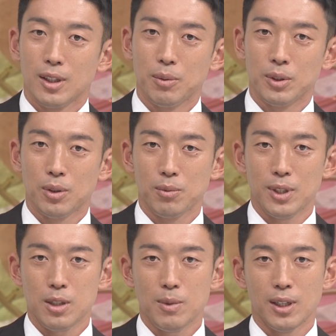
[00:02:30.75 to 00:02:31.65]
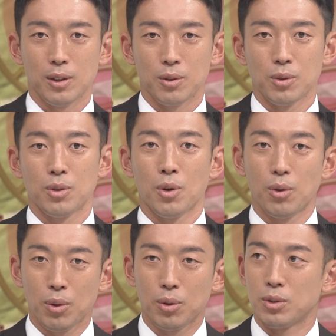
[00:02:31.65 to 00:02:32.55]
多分一昔前だとそういう強
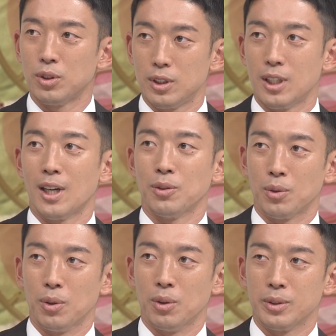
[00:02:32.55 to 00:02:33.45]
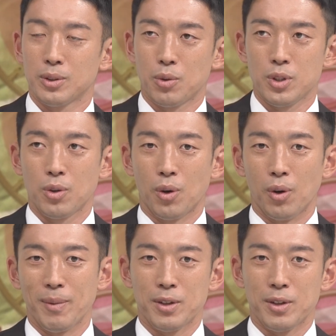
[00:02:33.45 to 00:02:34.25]
豪国ってなると、少しこう、